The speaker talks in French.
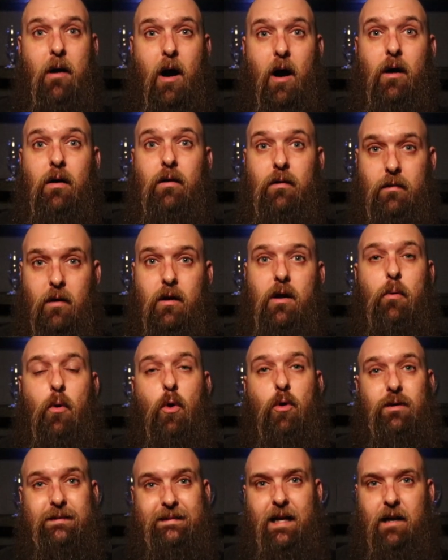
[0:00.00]
bar
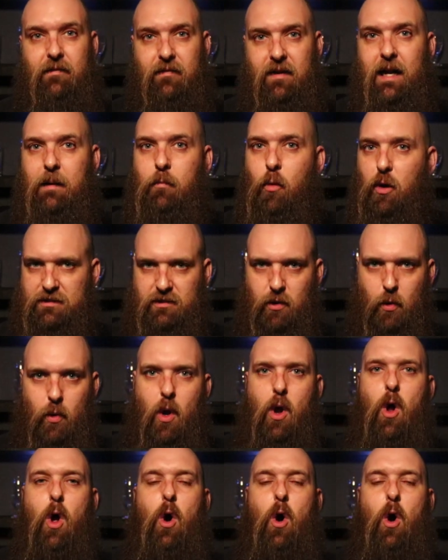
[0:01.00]
pour servir la boisson.